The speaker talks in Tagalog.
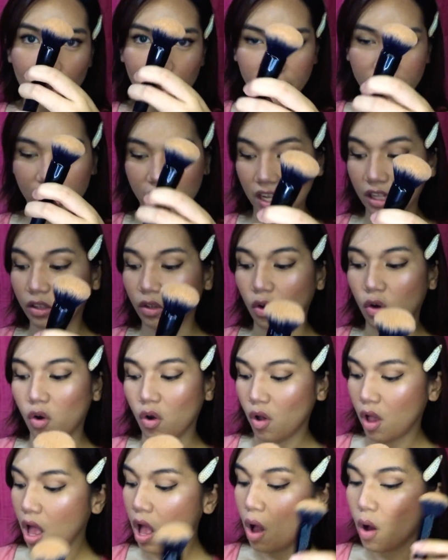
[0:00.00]
brush na to.
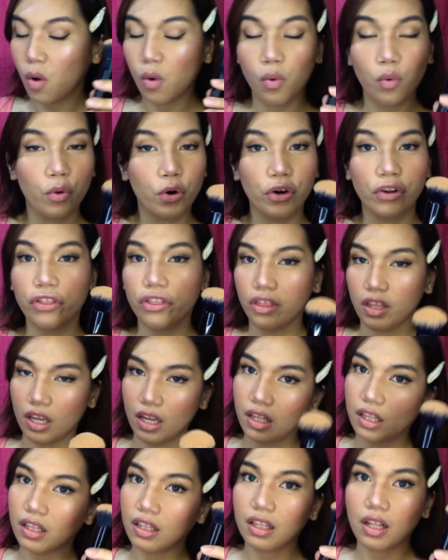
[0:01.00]
Worth
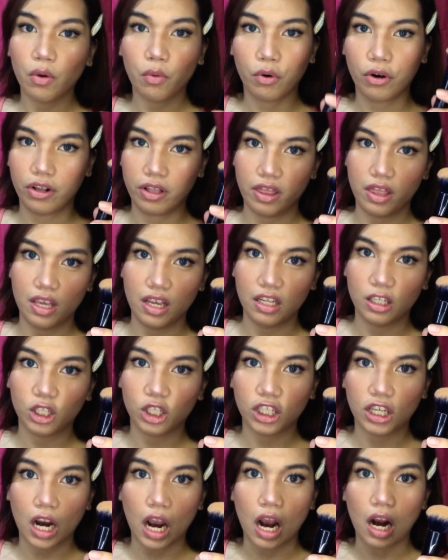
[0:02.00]
it na worth it
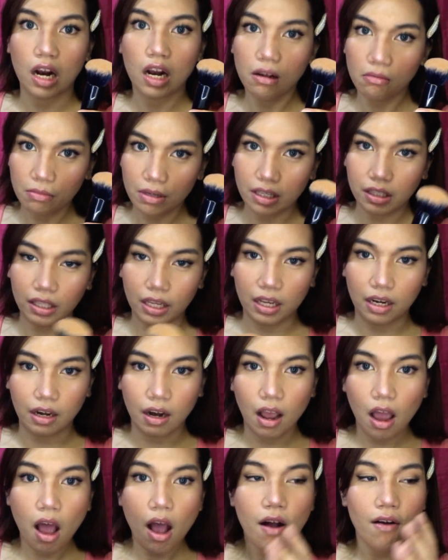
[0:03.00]
siya gamitin.
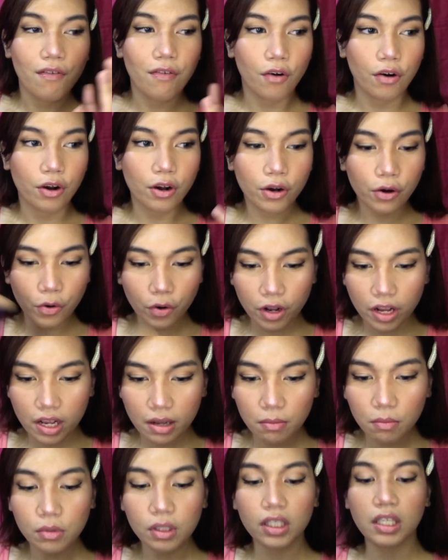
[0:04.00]
For
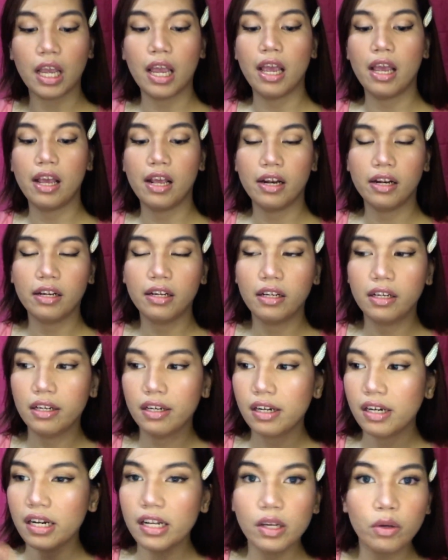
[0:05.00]
creams and
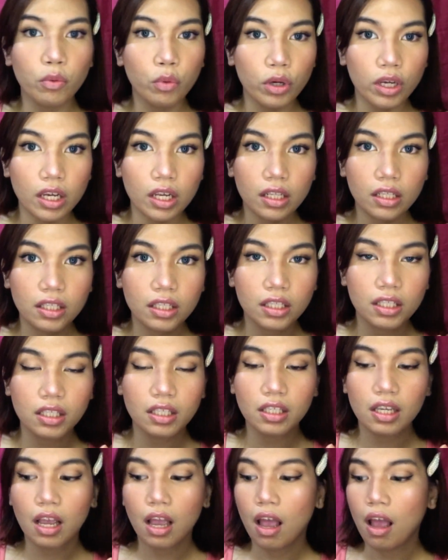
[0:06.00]

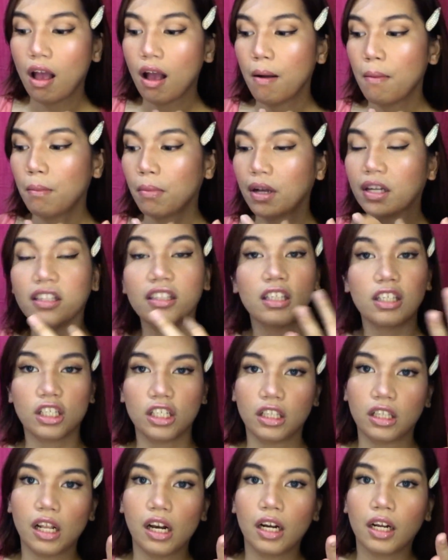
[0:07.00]
liquids, maganda
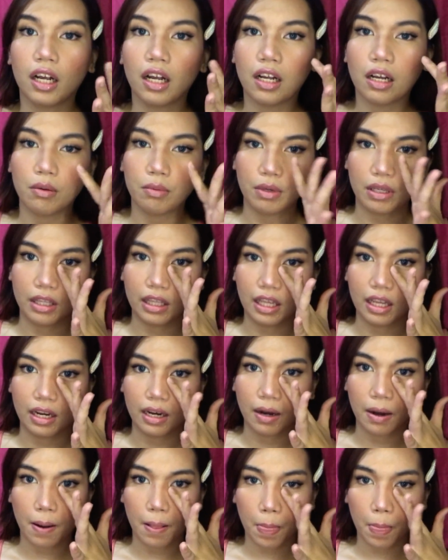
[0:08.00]
siya talaga gamitin.